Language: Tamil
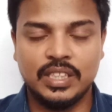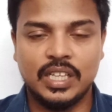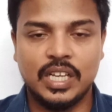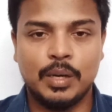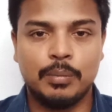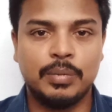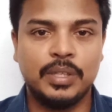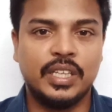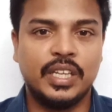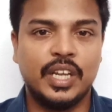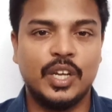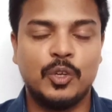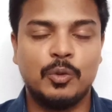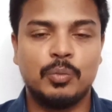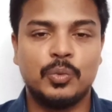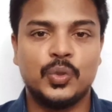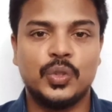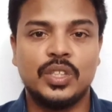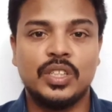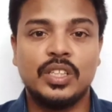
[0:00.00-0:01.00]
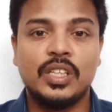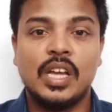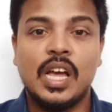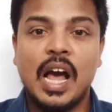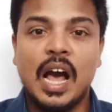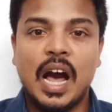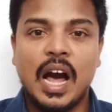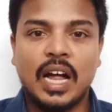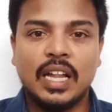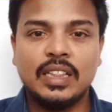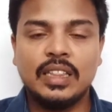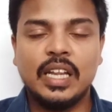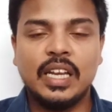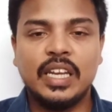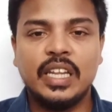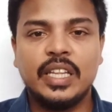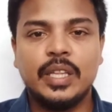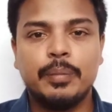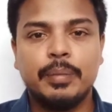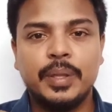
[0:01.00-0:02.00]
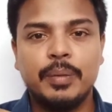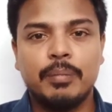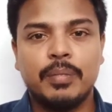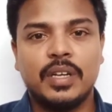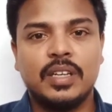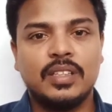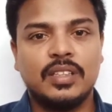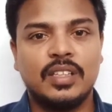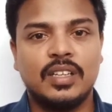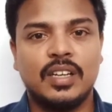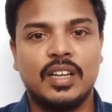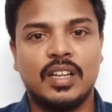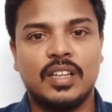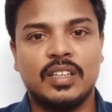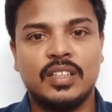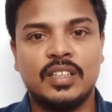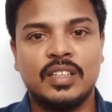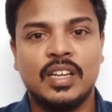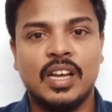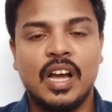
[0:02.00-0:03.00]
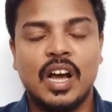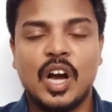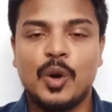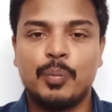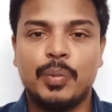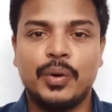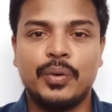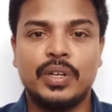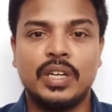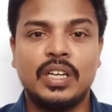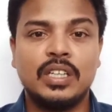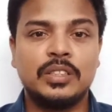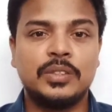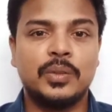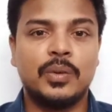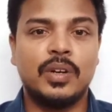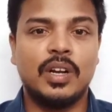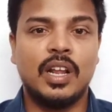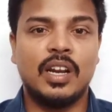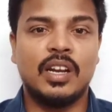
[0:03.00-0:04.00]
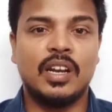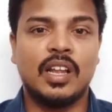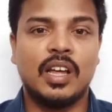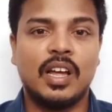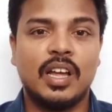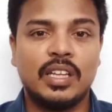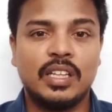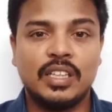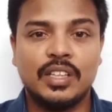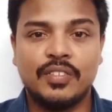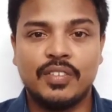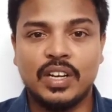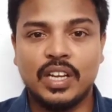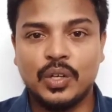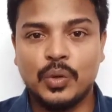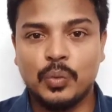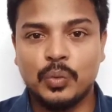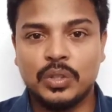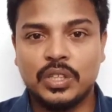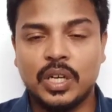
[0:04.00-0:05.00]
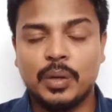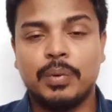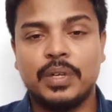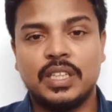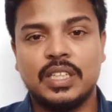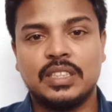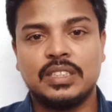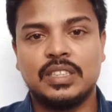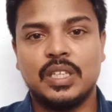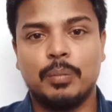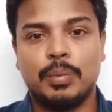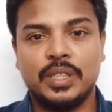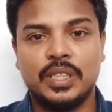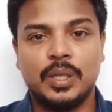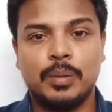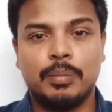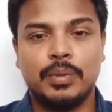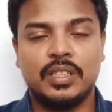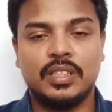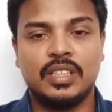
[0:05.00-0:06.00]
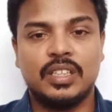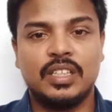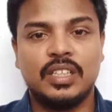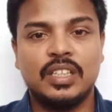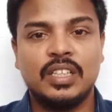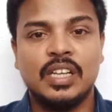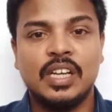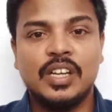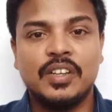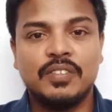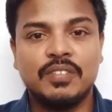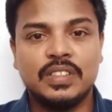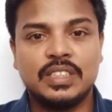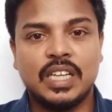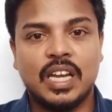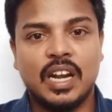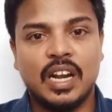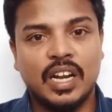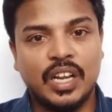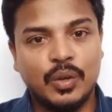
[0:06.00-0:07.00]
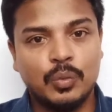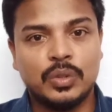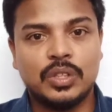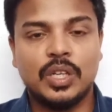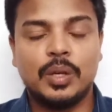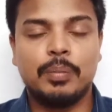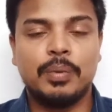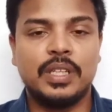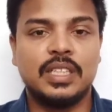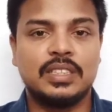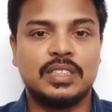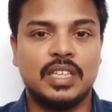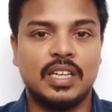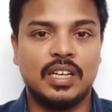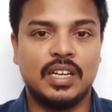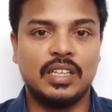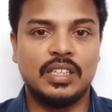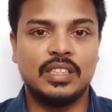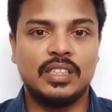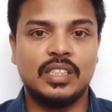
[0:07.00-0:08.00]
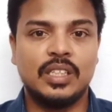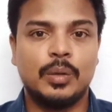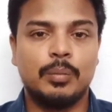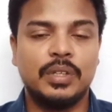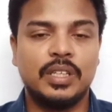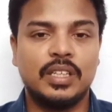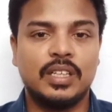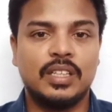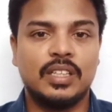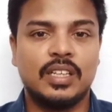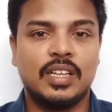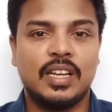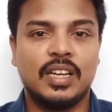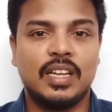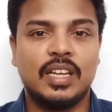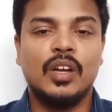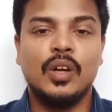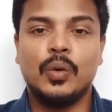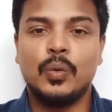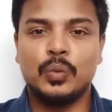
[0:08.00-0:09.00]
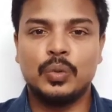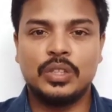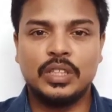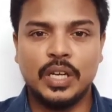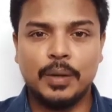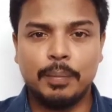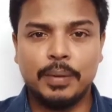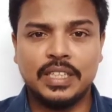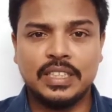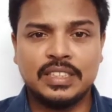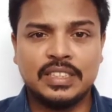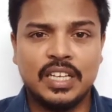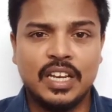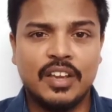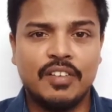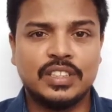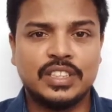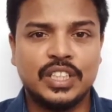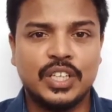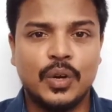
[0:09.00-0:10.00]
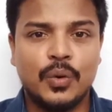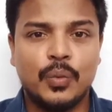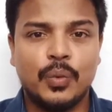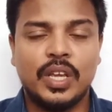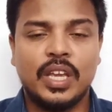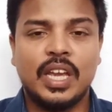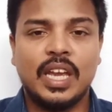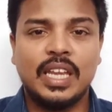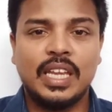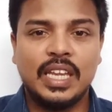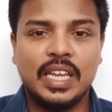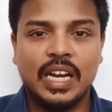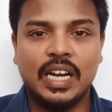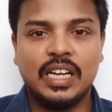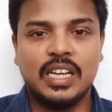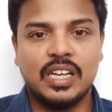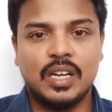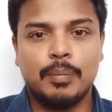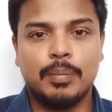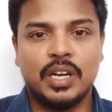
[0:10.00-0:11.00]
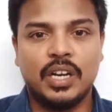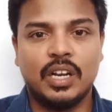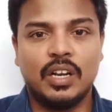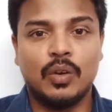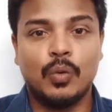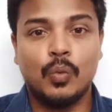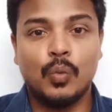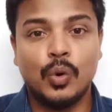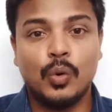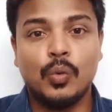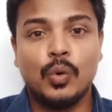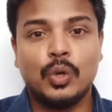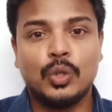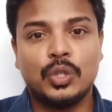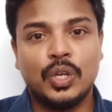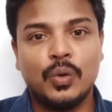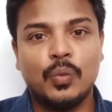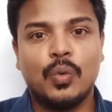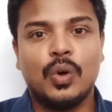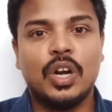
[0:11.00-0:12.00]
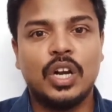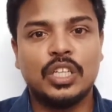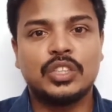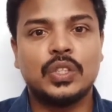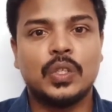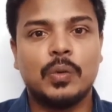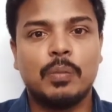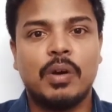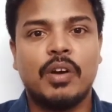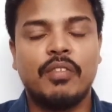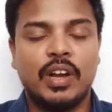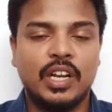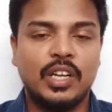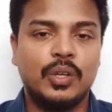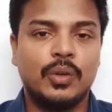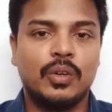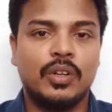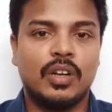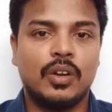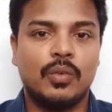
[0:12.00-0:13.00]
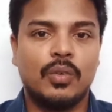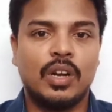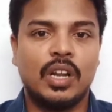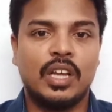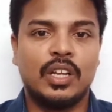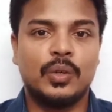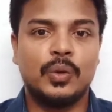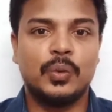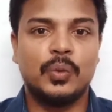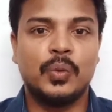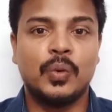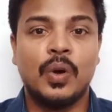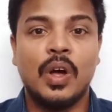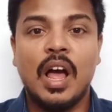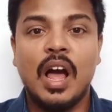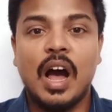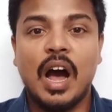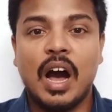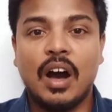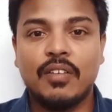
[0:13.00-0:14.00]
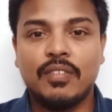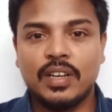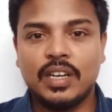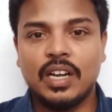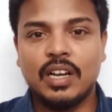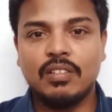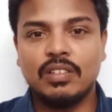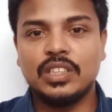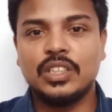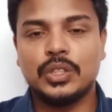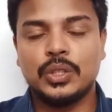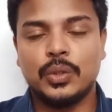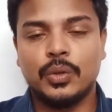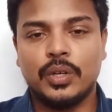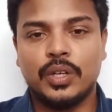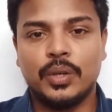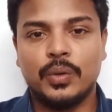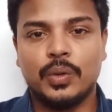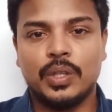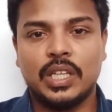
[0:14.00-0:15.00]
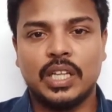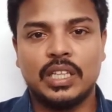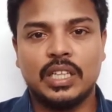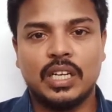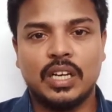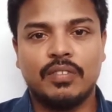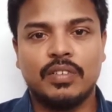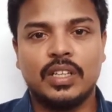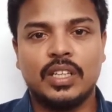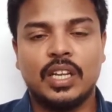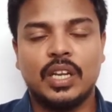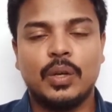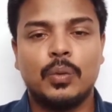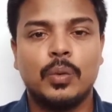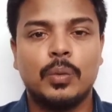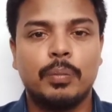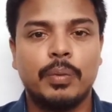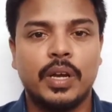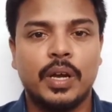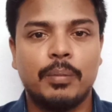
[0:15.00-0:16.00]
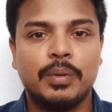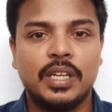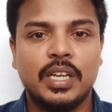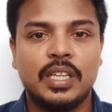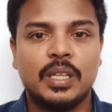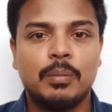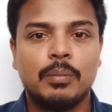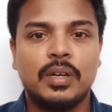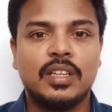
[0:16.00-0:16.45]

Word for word: விடுங்க அப்படின்னு கேட்கும்போது அந்த நீதிபதி மறுத்துடுறாரு அப்போ அவர் என்ன சொல்கிறாருன்னா இந்த வழக்கு உத்தரப்பிரதேசத்தில் பதியப்பட்டிருக்கு விசாரணை உத்தரப்பிரதேசத்தில் நடக்குது அப்படிங்கிறதுனால உத்தரப்பிரதேசத்திலே வசிக்கக்கூடிய இரண்டு நபர்கள் ஒரு ஒருத்தரும் ஒரு லட்சம் ரூபாய் வேல்யூ இருக்கிறவங்களா இருக்கணும் அவர்கள் வந்து ஷூரிட்டி கொடுத்தா தான் நான் விடுதலை கொடுப்பேன் அப்படின்னு அதை